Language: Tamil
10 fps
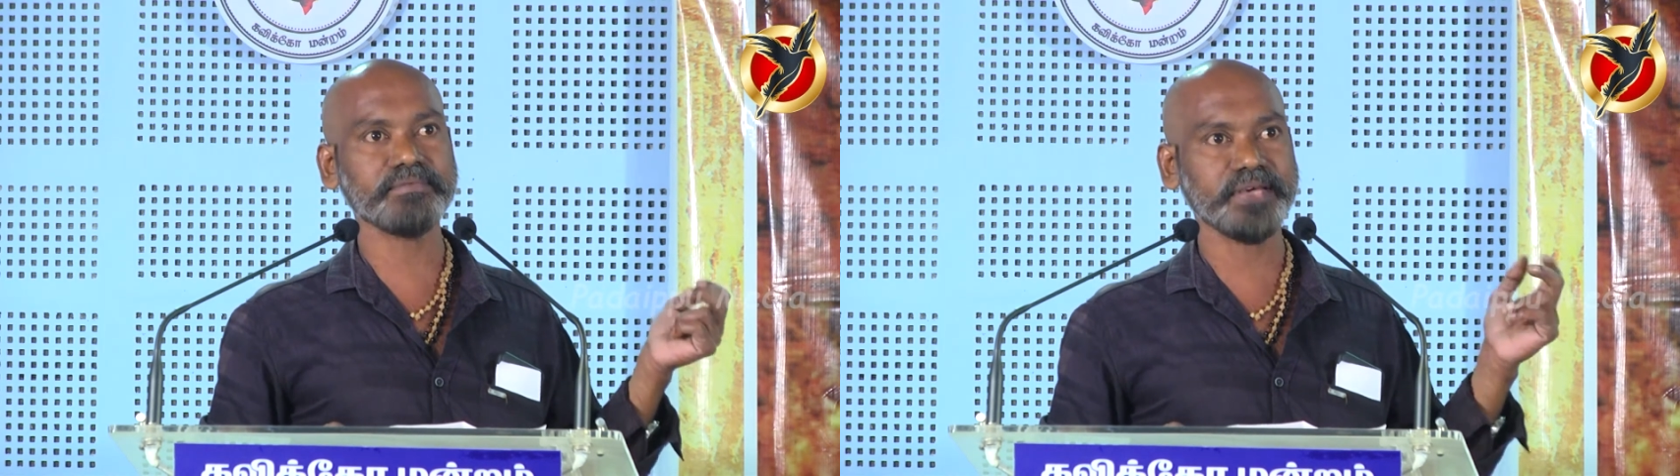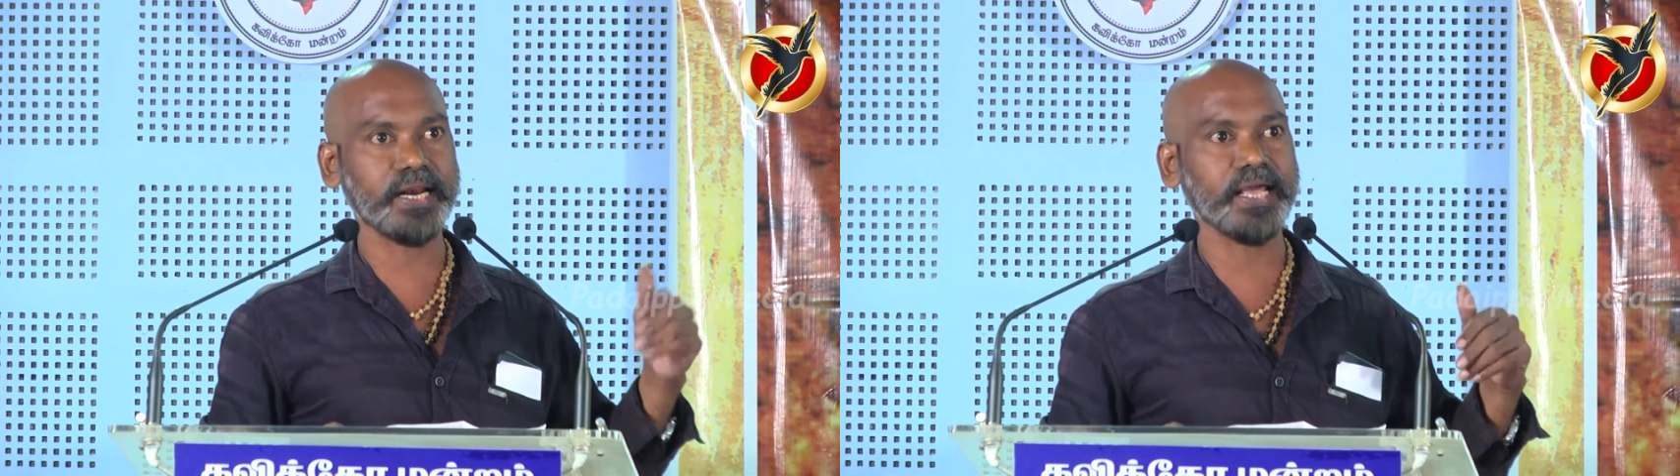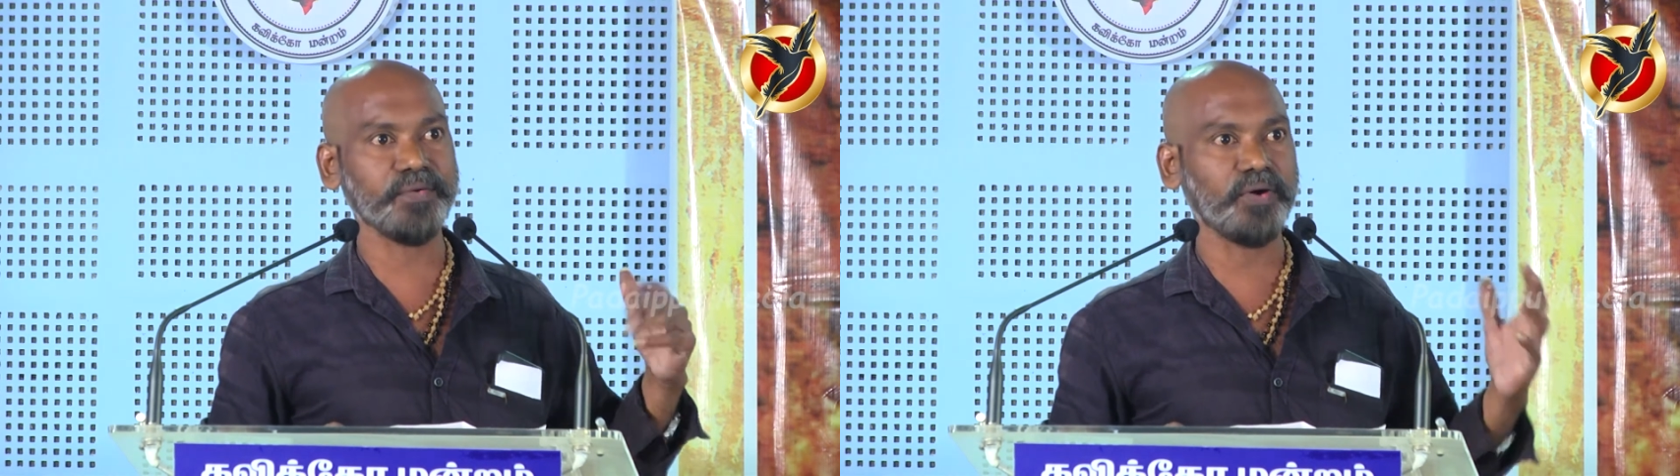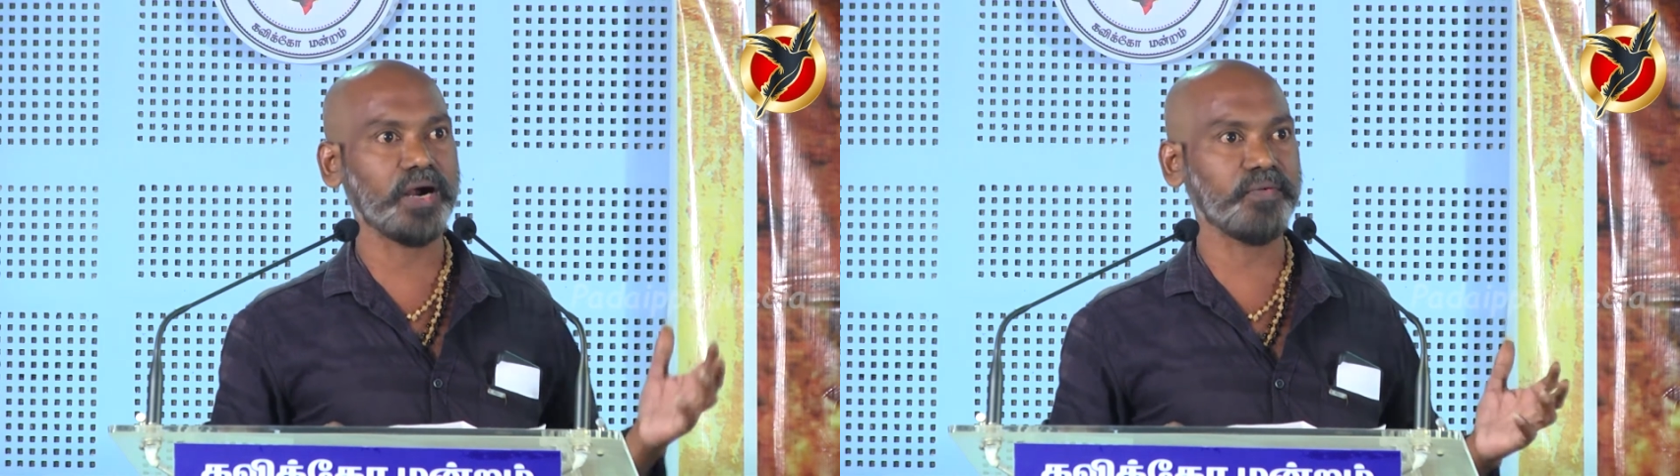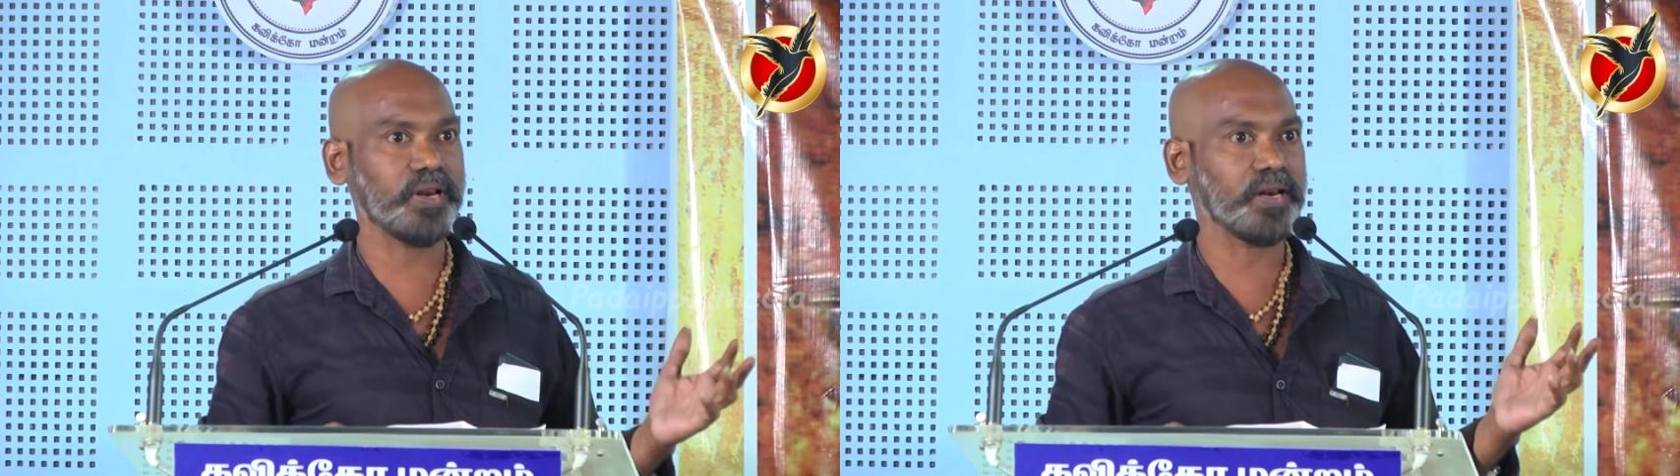சென்னை
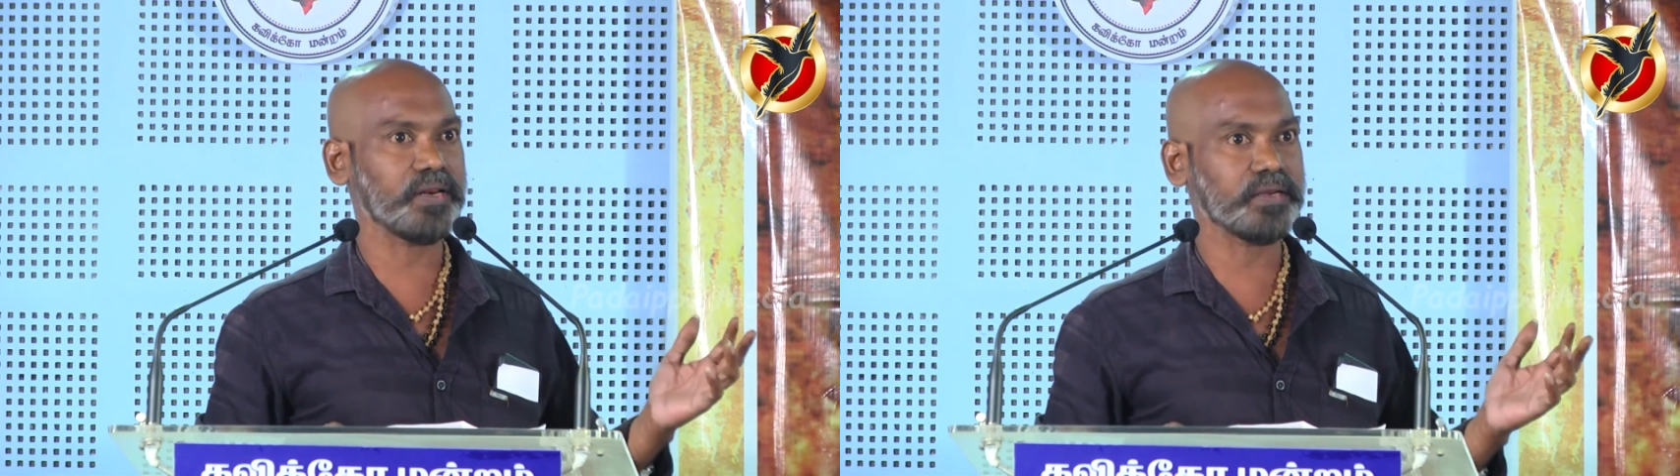வாழ்வில்